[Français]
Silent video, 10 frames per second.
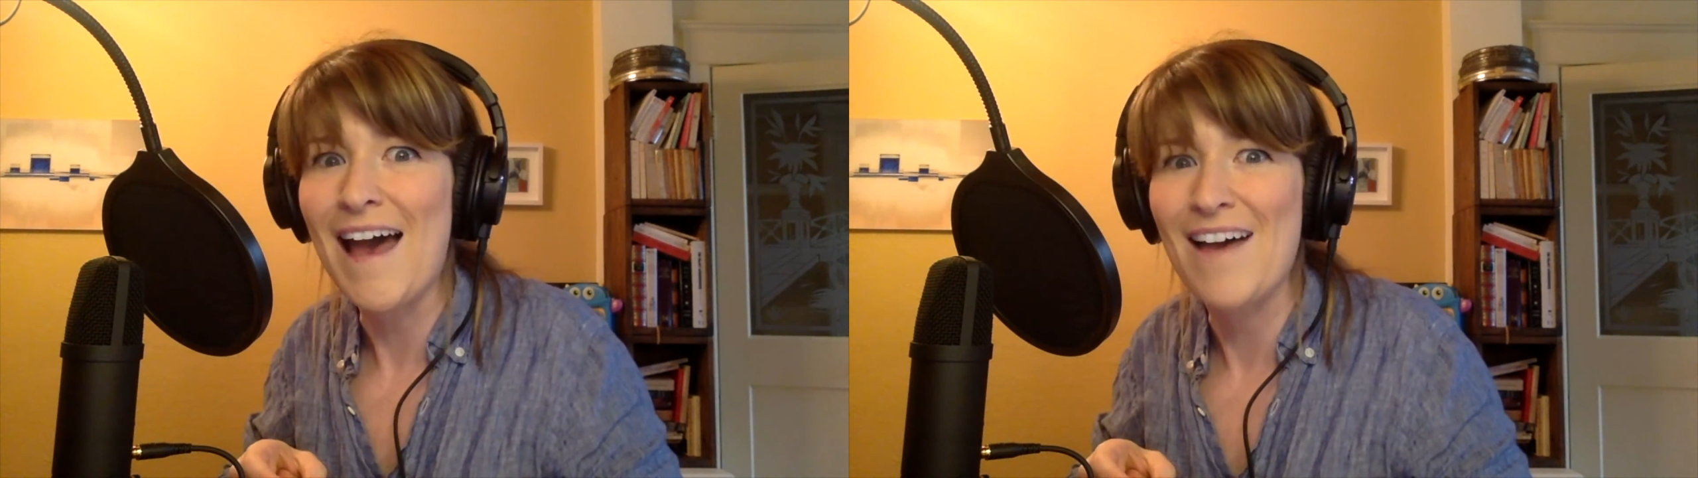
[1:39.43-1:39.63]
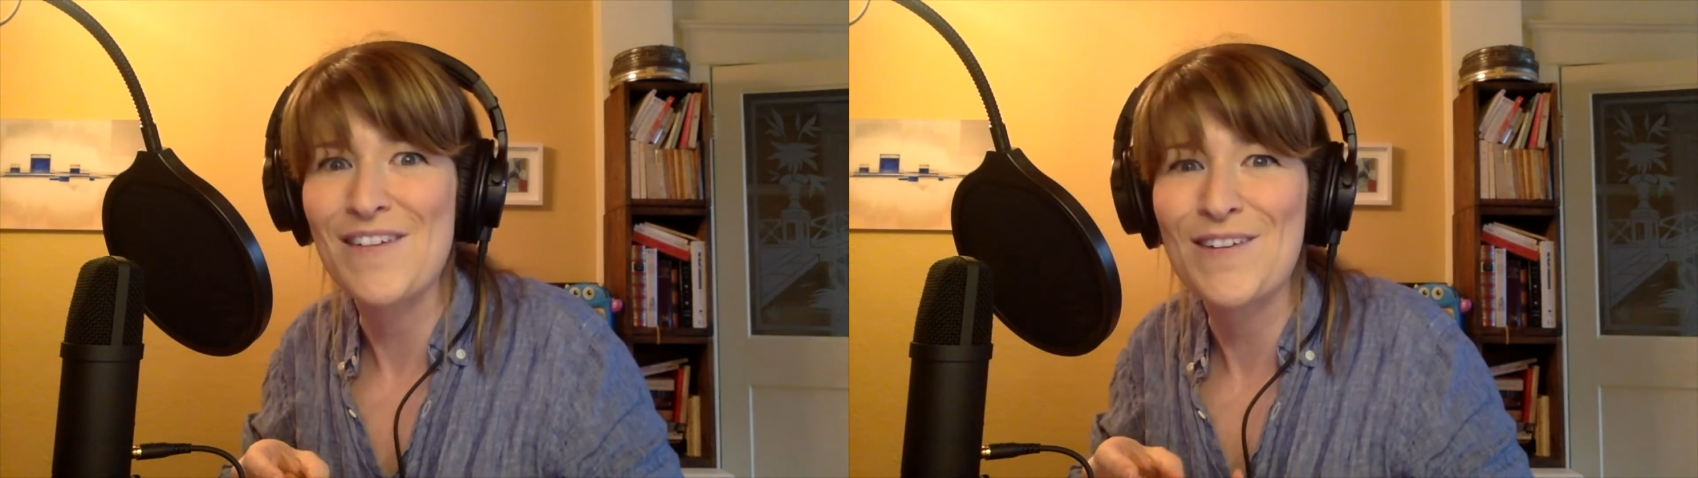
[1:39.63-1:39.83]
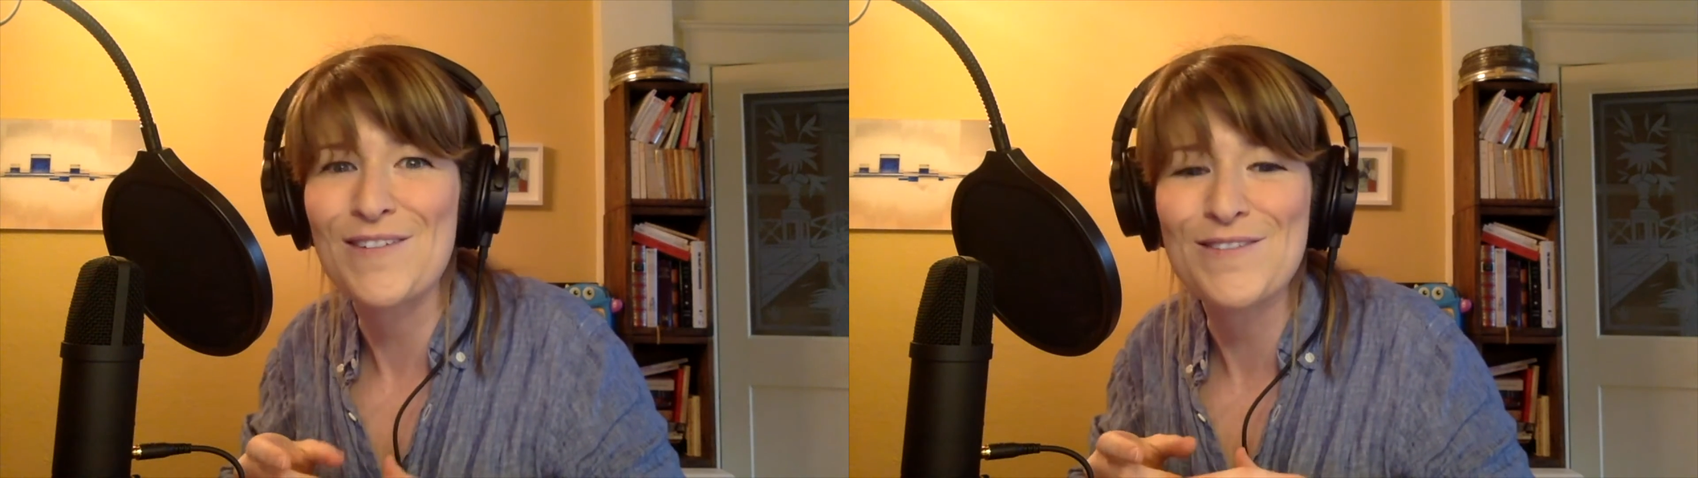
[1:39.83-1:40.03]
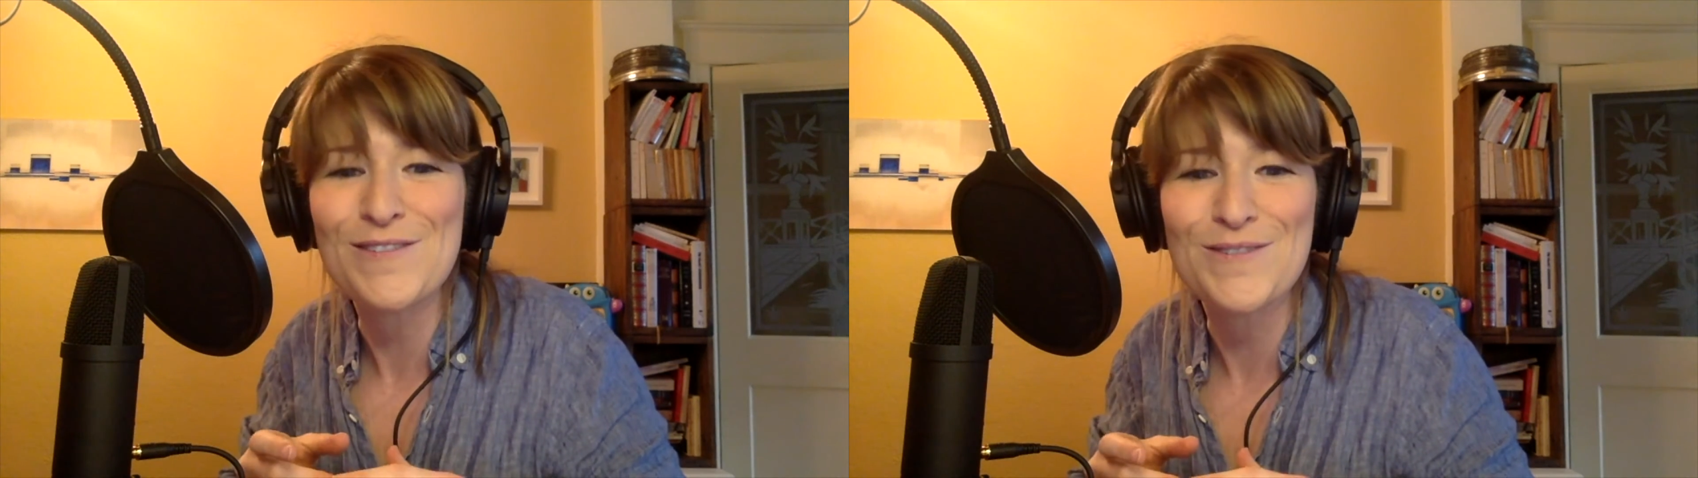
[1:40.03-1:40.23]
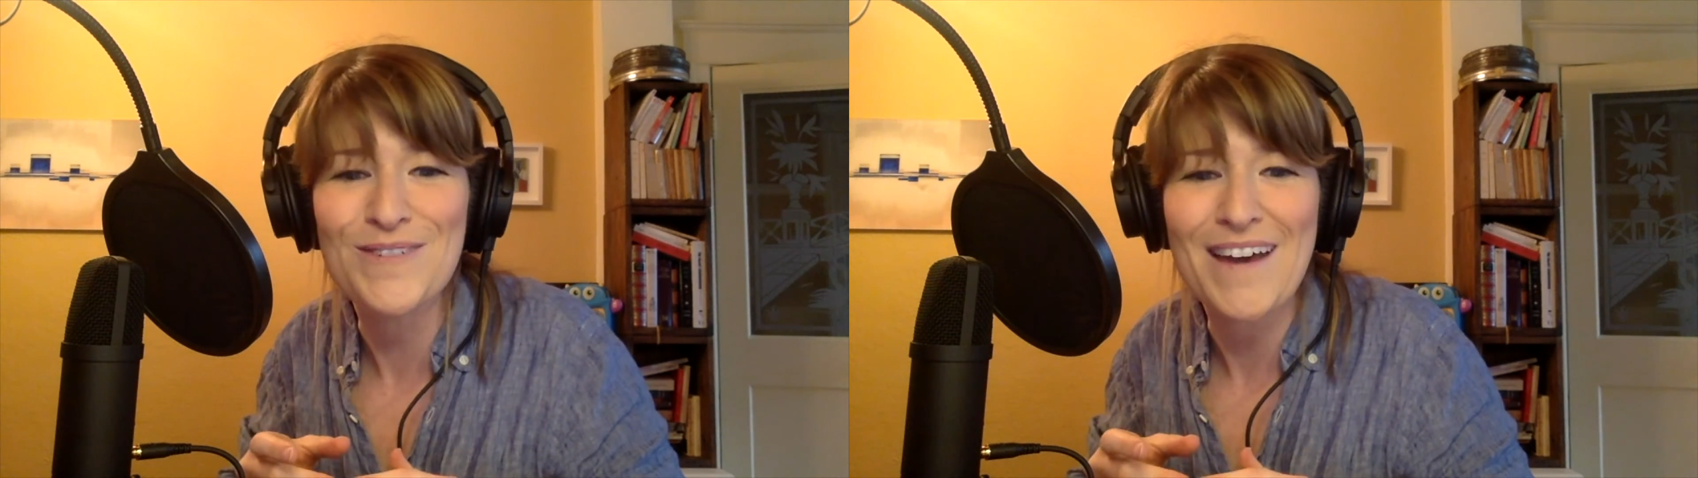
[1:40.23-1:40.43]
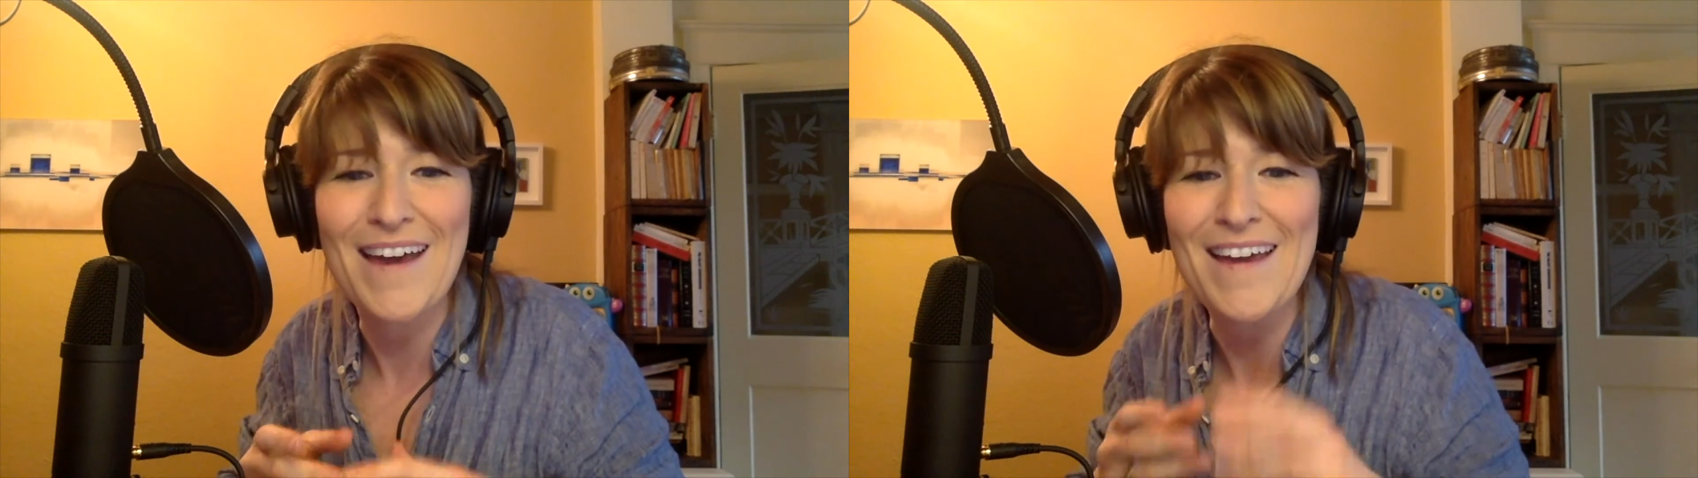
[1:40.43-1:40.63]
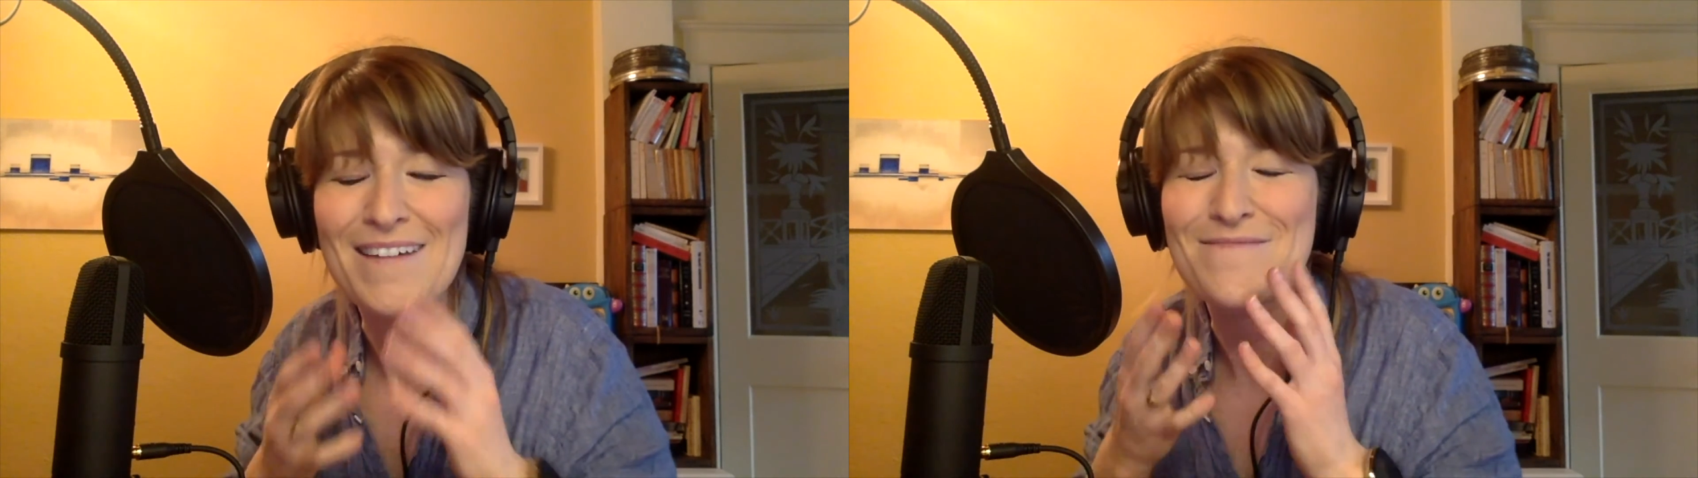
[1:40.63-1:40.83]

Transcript: avec un sourire